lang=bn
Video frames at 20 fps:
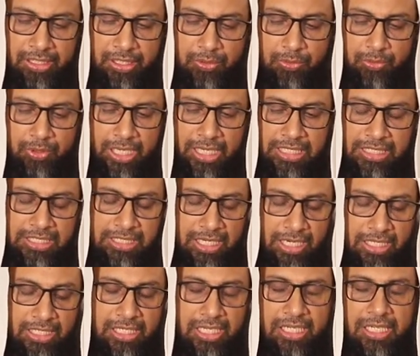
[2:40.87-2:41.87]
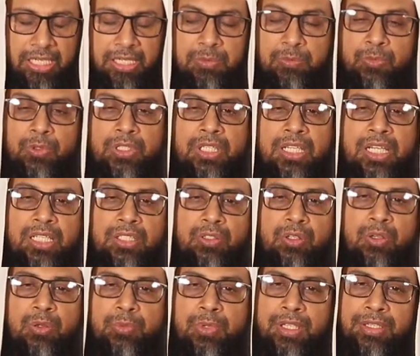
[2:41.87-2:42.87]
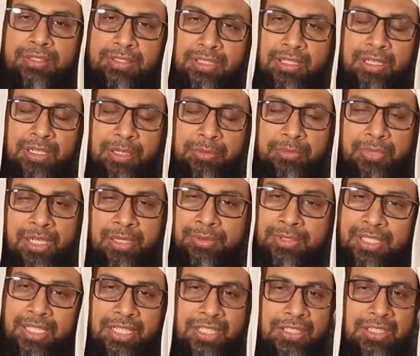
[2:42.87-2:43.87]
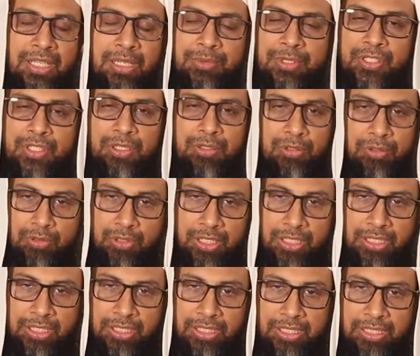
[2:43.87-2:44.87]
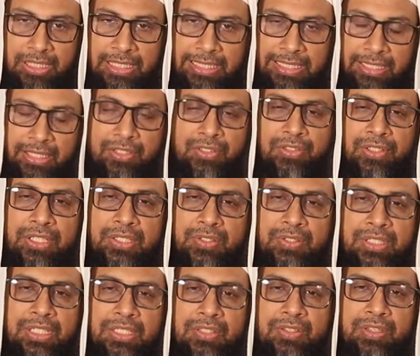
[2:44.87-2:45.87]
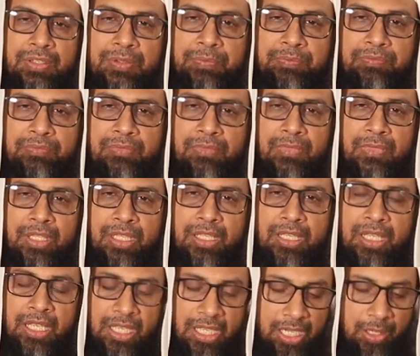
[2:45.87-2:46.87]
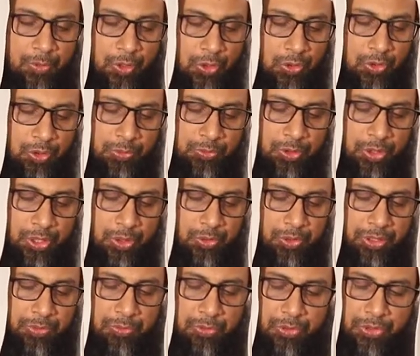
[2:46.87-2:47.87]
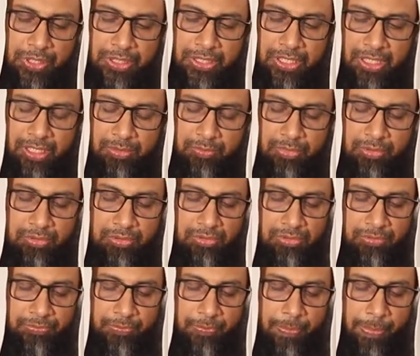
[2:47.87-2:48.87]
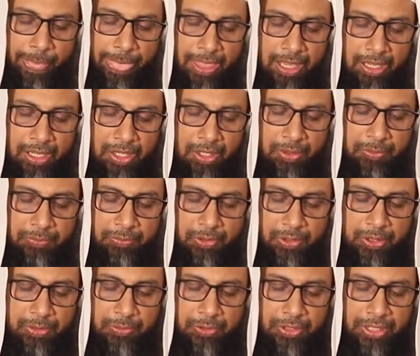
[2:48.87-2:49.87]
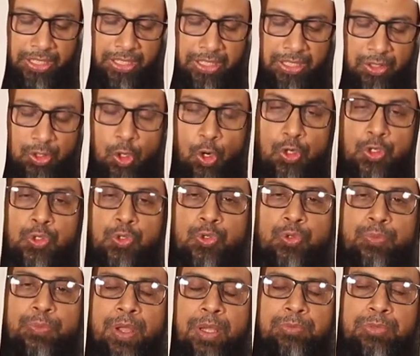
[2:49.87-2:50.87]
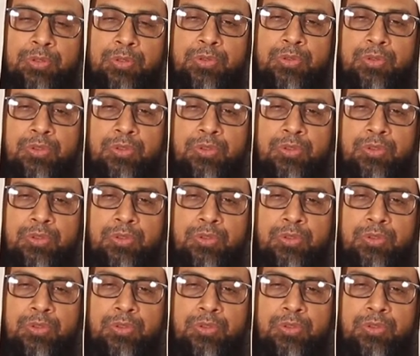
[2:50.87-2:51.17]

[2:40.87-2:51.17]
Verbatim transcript: কিন্তু এই জায়গায় মনে রাখতে হবে ইসলাম আমাদেরকে সামাজিক হতে নির্দেশ দিয়েছে আমি অন্তর্মুখী হয়ে বসে থাকব মনে মনে কষ্ট পাব